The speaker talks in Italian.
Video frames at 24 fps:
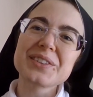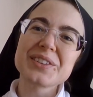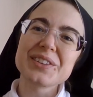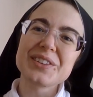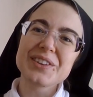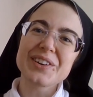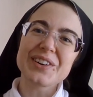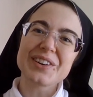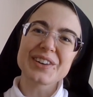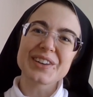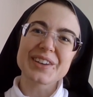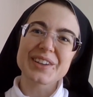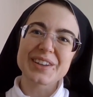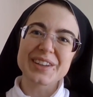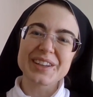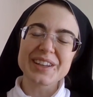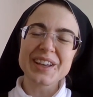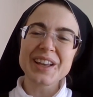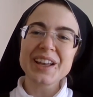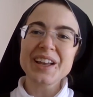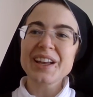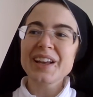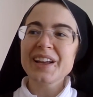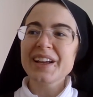gli
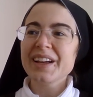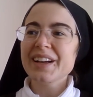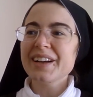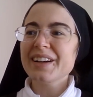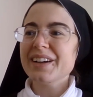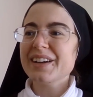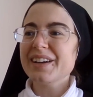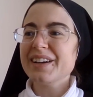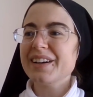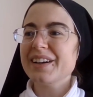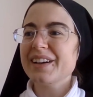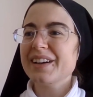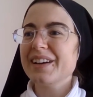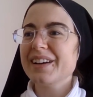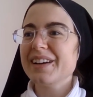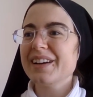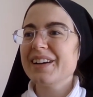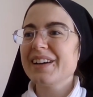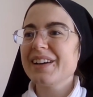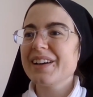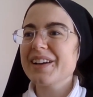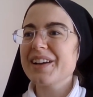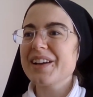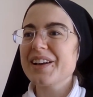occhi,
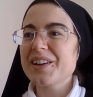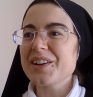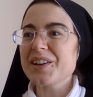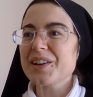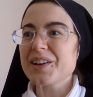eh,